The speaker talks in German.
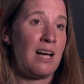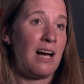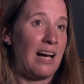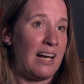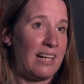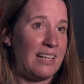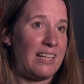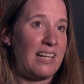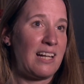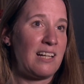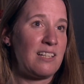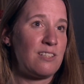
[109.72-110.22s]

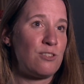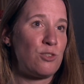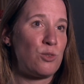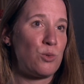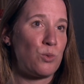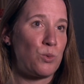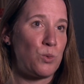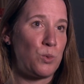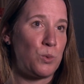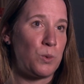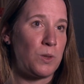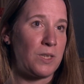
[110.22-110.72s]
Ein Jahr ist
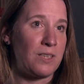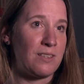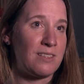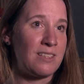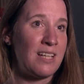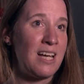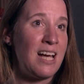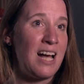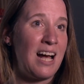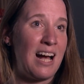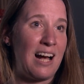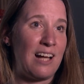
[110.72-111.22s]
zu
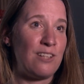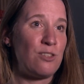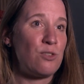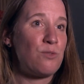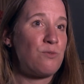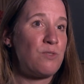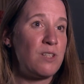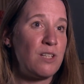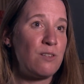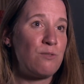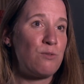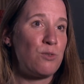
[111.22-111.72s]
kurz.
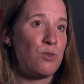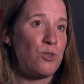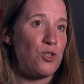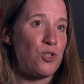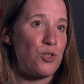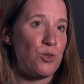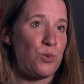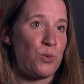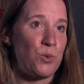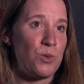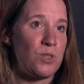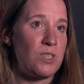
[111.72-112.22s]
Also wir
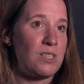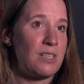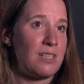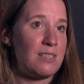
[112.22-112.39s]
wünschen uns,